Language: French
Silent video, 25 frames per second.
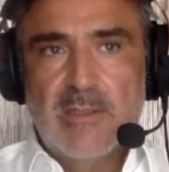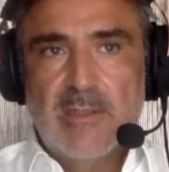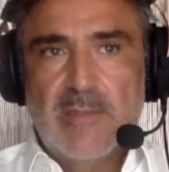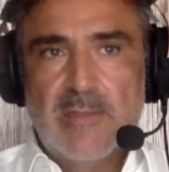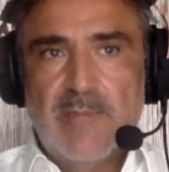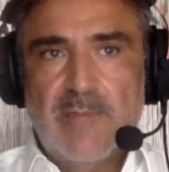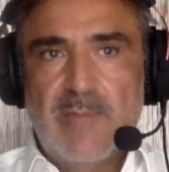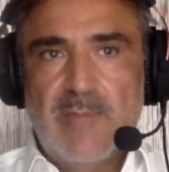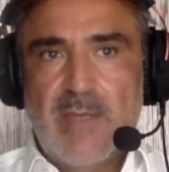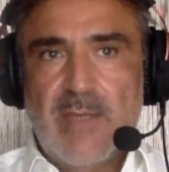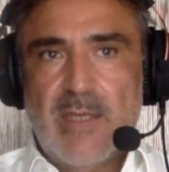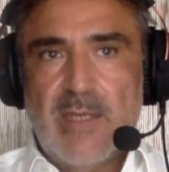
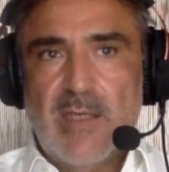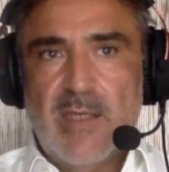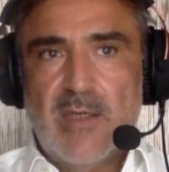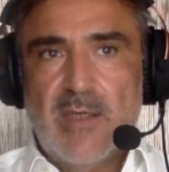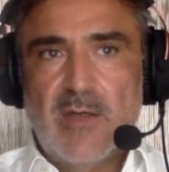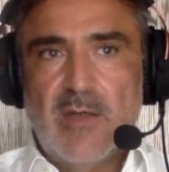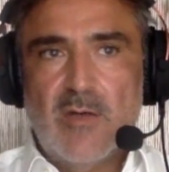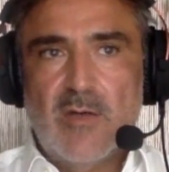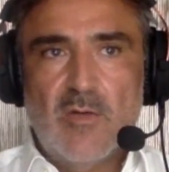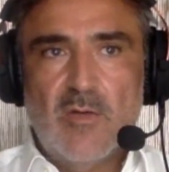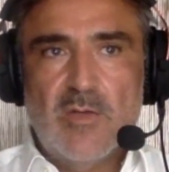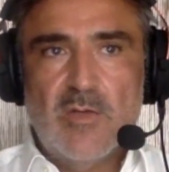mais
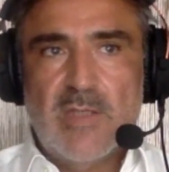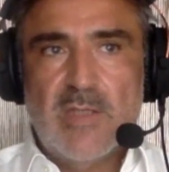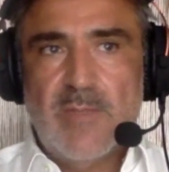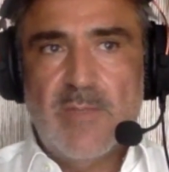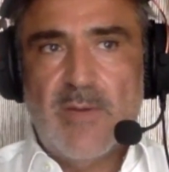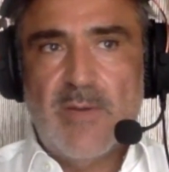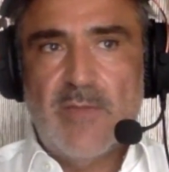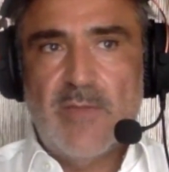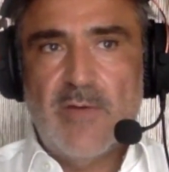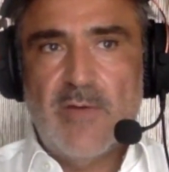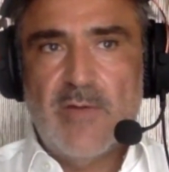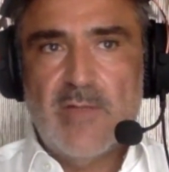aussi
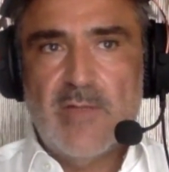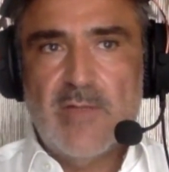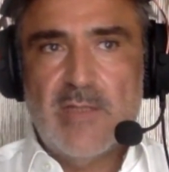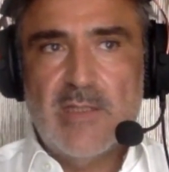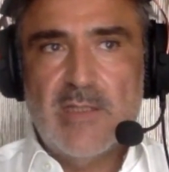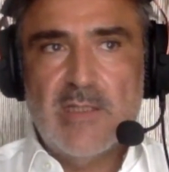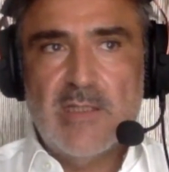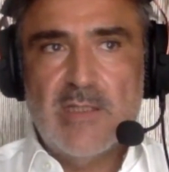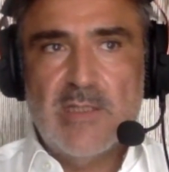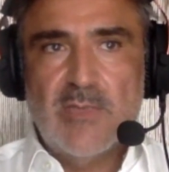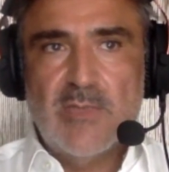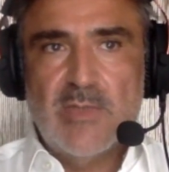parfois avec des
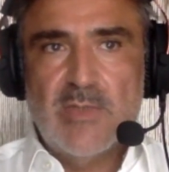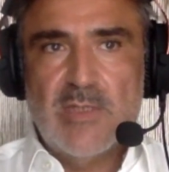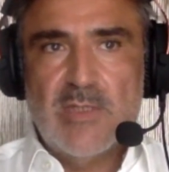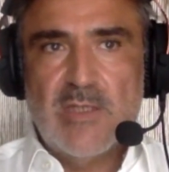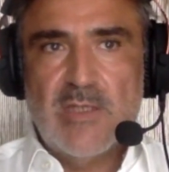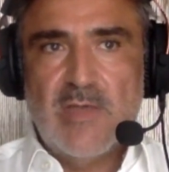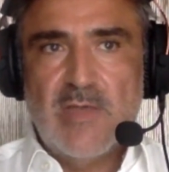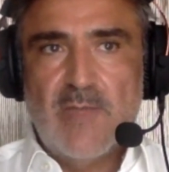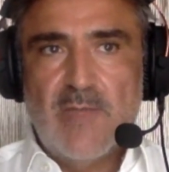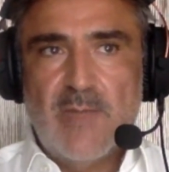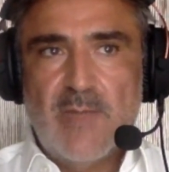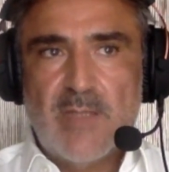
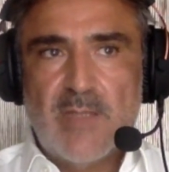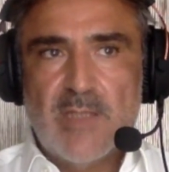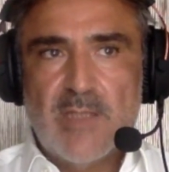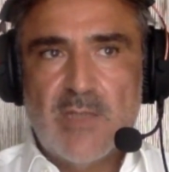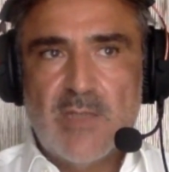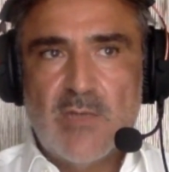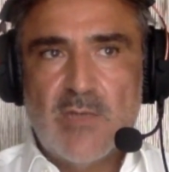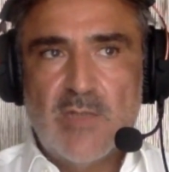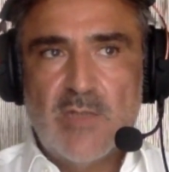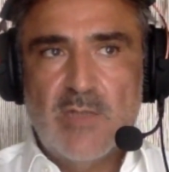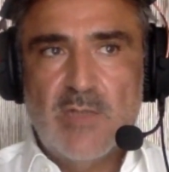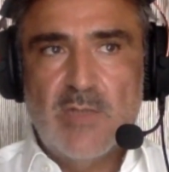dispositifs
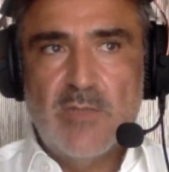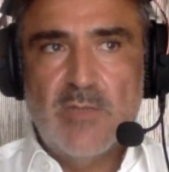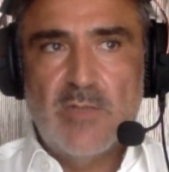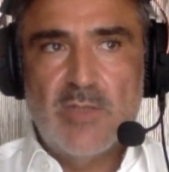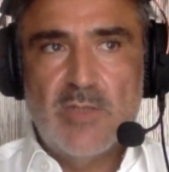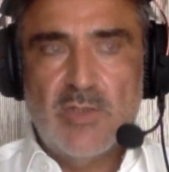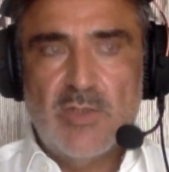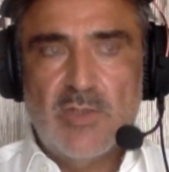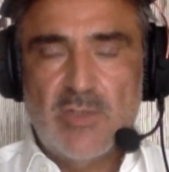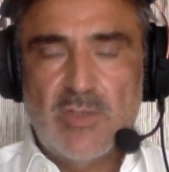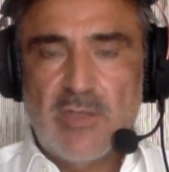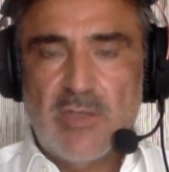particuliers pour les
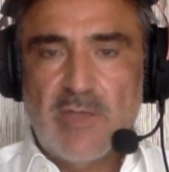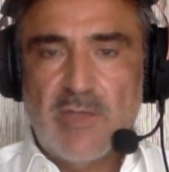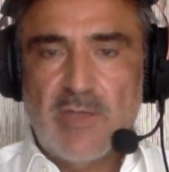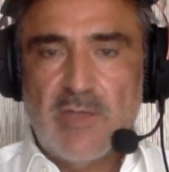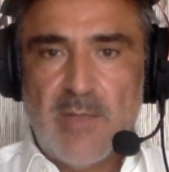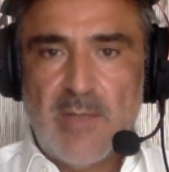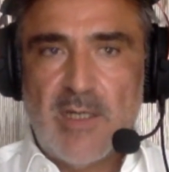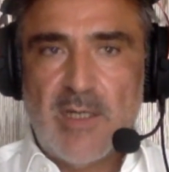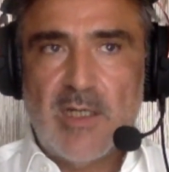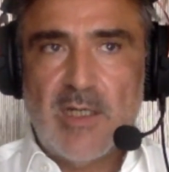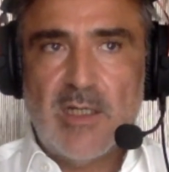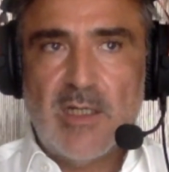gens qui n'arrivent
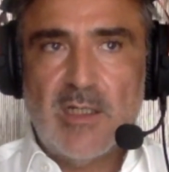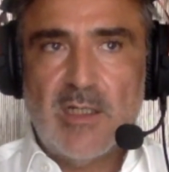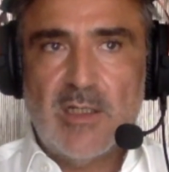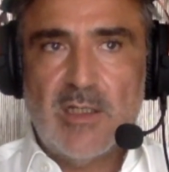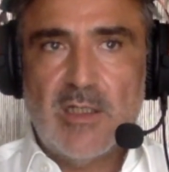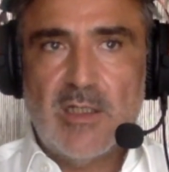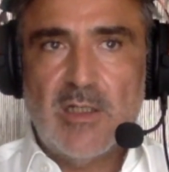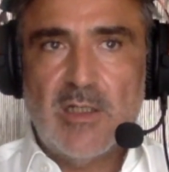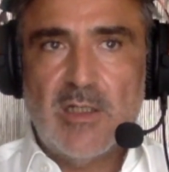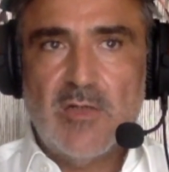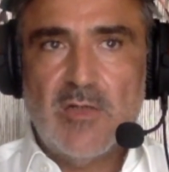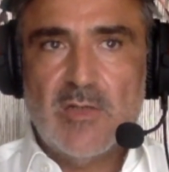
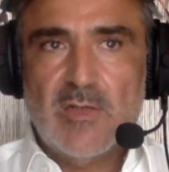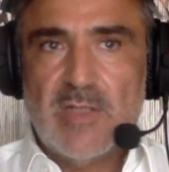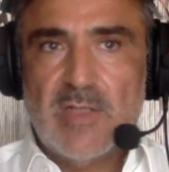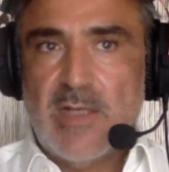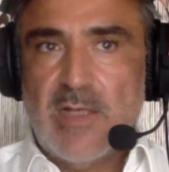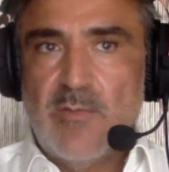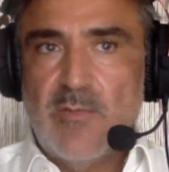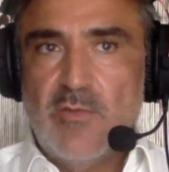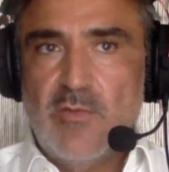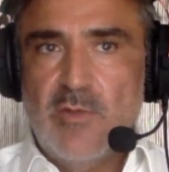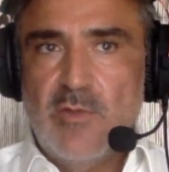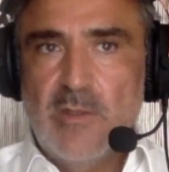pas à lancer
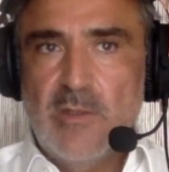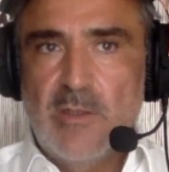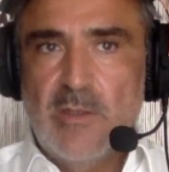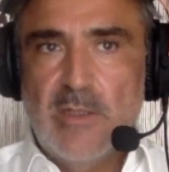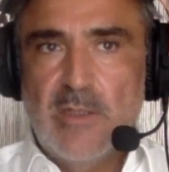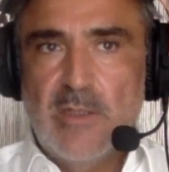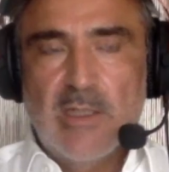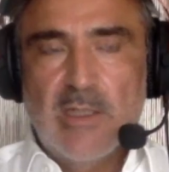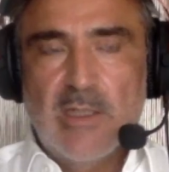la boule.